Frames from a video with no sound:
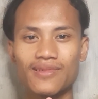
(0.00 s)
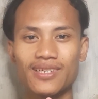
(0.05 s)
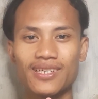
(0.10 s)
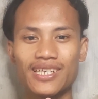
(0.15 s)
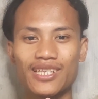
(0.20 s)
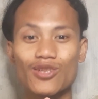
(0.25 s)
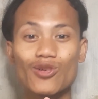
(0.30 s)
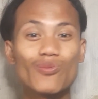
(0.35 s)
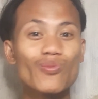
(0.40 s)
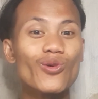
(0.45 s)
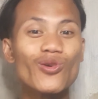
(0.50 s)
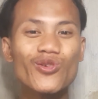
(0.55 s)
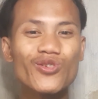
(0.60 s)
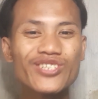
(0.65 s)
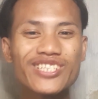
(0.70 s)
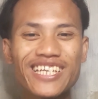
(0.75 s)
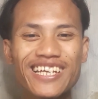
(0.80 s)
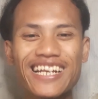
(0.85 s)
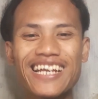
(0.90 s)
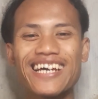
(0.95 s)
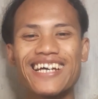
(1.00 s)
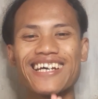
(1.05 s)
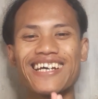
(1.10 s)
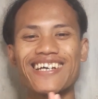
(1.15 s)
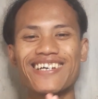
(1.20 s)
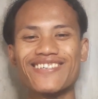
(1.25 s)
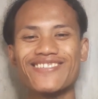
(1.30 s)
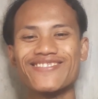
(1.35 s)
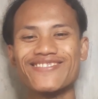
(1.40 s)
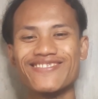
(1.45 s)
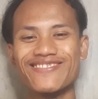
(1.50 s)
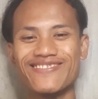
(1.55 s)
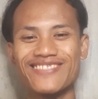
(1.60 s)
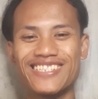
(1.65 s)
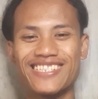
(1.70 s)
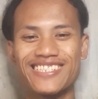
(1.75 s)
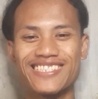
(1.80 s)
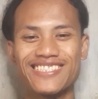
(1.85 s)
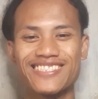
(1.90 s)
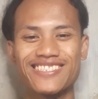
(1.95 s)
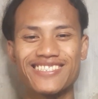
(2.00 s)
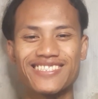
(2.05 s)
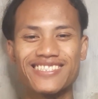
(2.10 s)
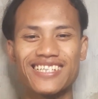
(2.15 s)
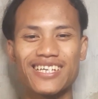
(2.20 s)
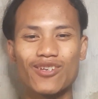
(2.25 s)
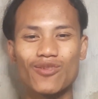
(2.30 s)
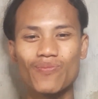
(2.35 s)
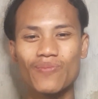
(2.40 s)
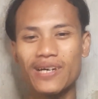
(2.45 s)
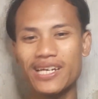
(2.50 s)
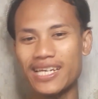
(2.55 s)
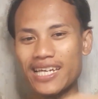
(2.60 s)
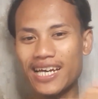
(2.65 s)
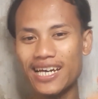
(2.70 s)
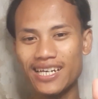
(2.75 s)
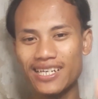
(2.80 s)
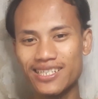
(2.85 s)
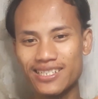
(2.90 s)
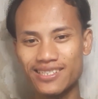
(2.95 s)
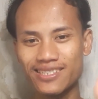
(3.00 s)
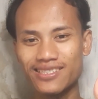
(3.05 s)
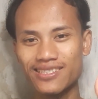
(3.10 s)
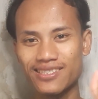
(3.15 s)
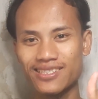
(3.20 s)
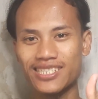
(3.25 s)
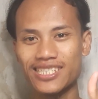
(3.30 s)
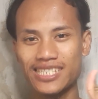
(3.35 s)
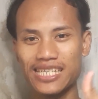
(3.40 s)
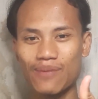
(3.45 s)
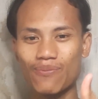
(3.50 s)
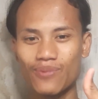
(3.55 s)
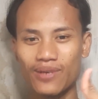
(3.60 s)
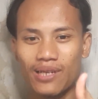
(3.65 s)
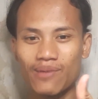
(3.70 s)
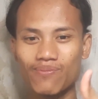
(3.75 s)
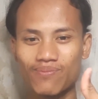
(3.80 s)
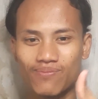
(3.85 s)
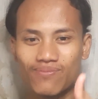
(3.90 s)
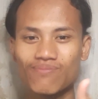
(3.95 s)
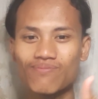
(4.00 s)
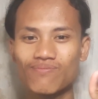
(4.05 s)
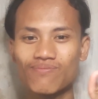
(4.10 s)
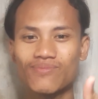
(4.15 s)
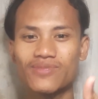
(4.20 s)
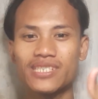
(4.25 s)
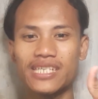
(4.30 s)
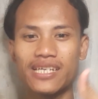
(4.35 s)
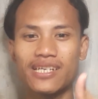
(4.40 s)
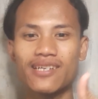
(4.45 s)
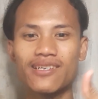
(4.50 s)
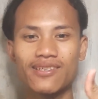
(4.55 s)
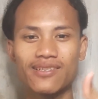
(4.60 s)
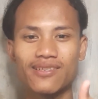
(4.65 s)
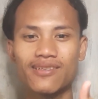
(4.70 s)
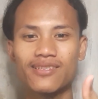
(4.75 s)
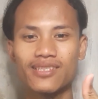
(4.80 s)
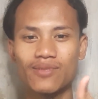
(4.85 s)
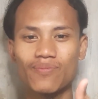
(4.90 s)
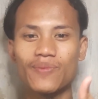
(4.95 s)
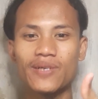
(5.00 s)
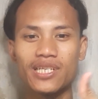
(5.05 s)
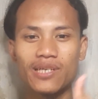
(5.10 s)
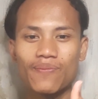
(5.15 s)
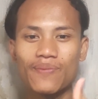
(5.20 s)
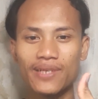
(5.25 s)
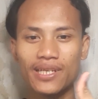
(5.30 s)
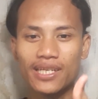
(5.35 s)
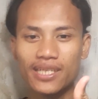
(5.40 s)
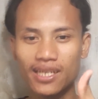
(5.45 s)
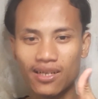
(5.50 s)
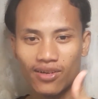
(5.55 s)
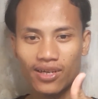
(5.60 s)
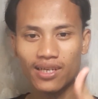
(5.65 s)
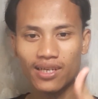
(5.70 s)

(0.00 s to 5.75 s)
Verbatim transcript: untuk bonusnya lah aku wis jangan lupa ya di subscribe share sebanyak-banyaknya oke